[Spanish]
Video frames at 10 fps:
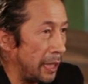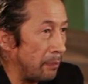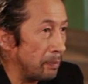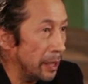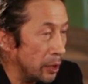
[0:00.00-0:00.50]
de la
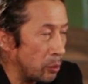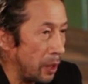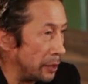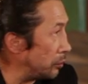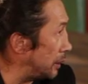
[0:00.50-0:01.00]

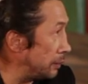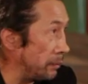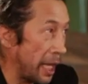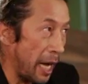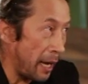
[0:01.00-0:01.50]
película no es
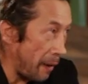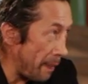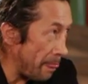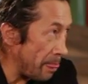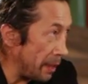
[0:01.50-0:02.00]
mía.
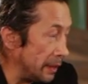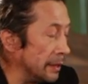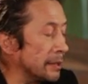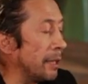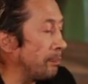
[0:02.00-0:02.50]

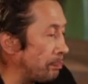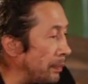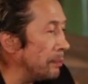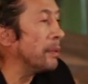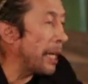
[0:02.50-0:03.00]
La
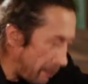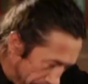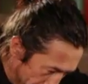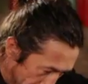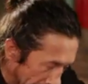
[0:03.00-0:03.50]
primera
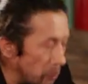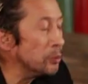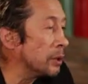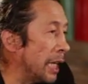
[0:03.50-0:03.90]
pregunta